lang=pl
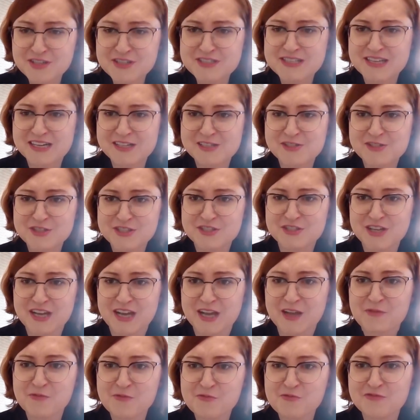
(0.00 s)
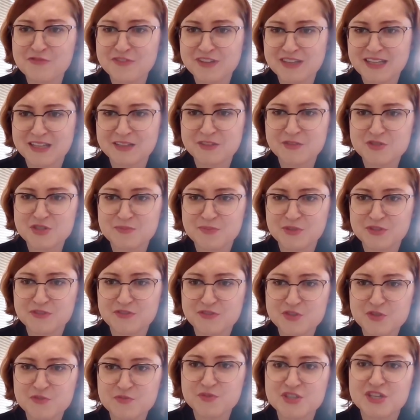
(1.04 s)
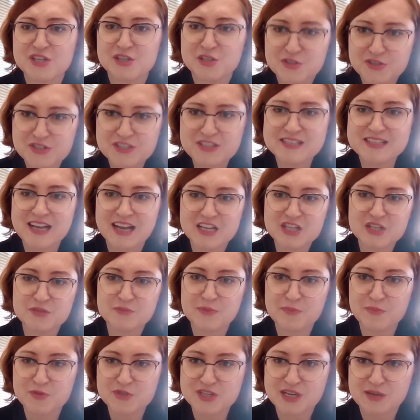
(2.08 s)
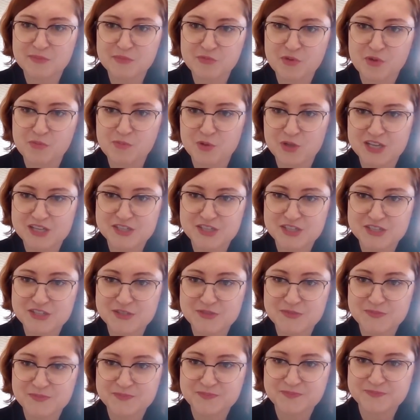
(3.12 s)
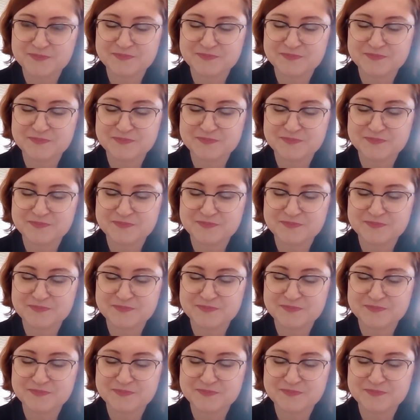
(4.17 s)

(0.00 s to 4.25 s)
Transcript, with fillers: Izraelczycy czekają głównie na to, żeby otworzyły się lotniska i żeby można było polecieć.